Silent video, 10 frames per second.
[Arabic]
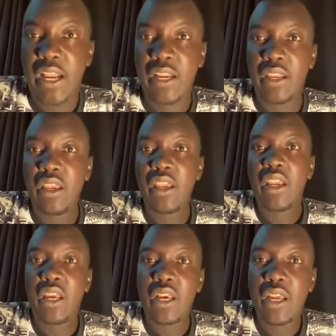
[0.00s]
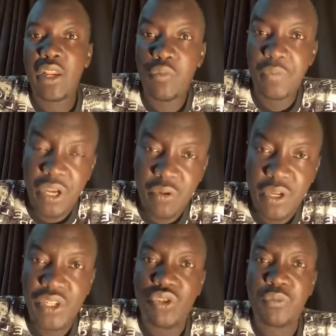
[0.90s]
يعني آه اللي هم من
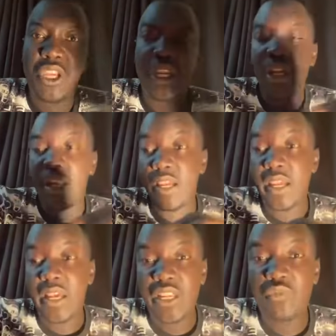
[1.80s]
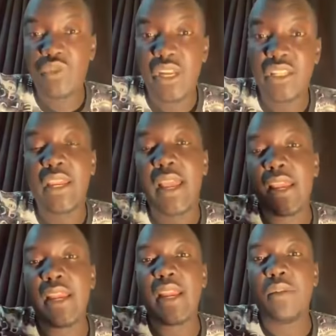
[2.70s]
اخواننا الجنوبيين اللي هاجموا الناس
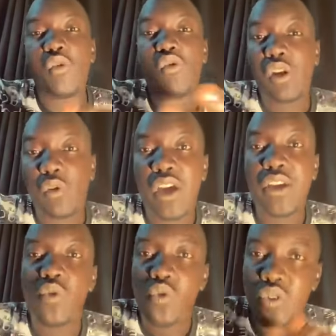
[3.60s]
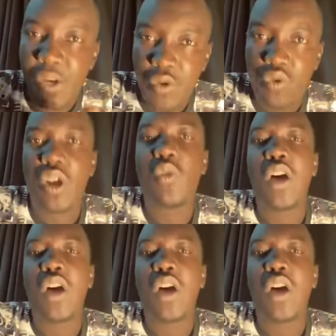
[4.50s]
لكن انا بقول اخواننا وكلنا بنقول